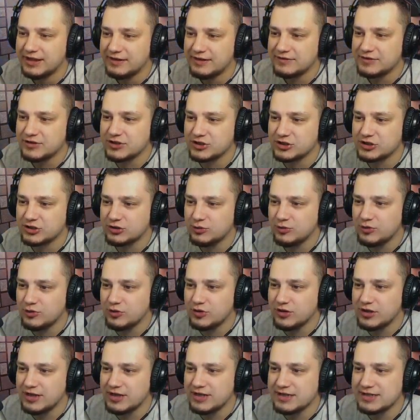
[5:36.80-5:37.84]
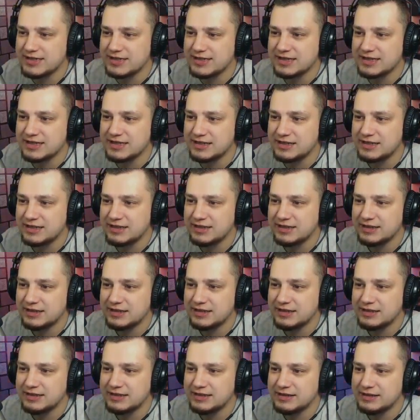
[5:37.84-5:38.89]
все, что у нее есть.
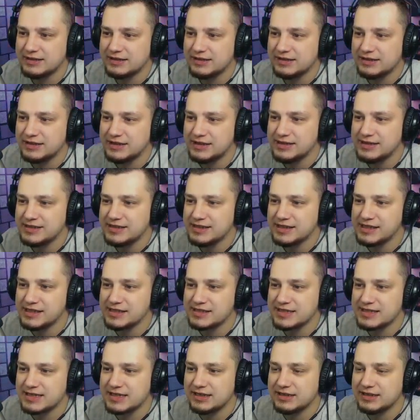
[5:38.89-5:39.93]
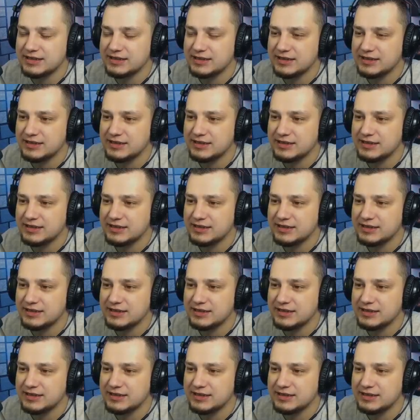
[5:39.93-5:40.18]
Интересно.